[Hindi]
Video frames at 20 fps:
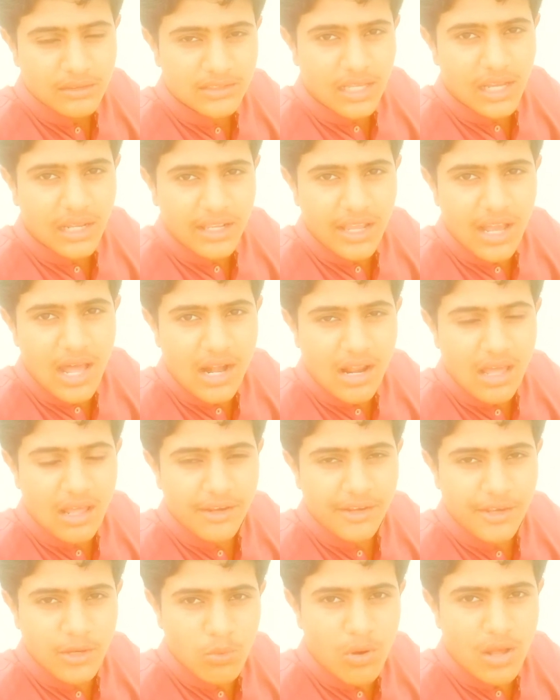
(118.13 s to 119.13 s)
ताकि हर
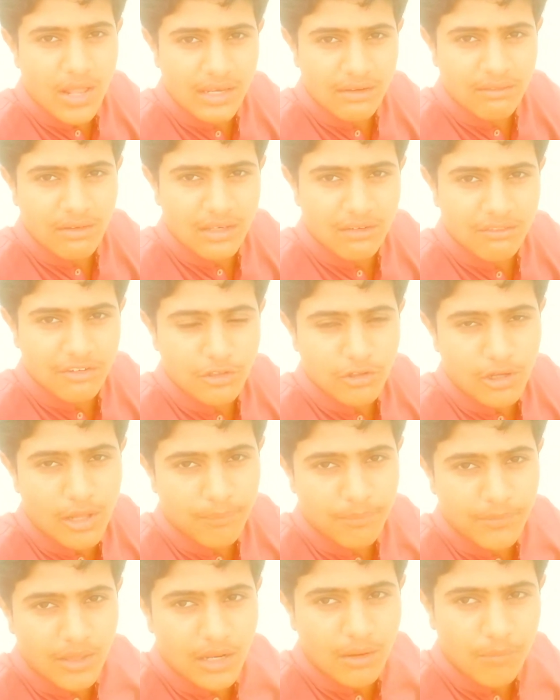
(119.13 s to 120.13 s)
न्यू आने वाली वीडियो
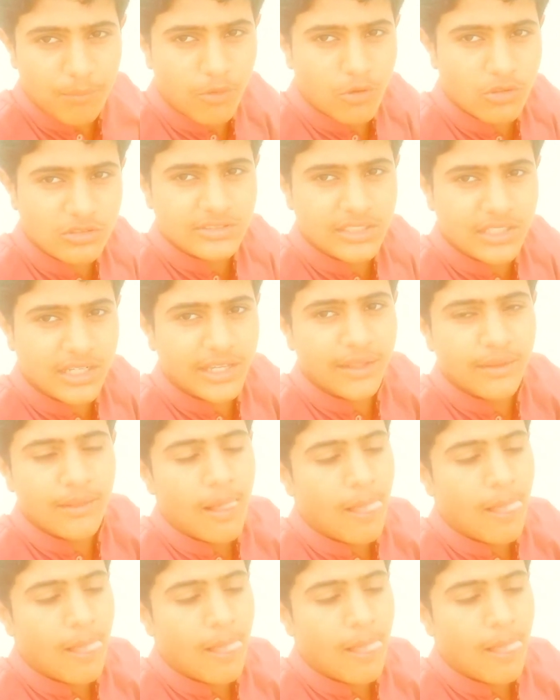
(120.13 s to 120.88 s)
आप तक पहुँच सके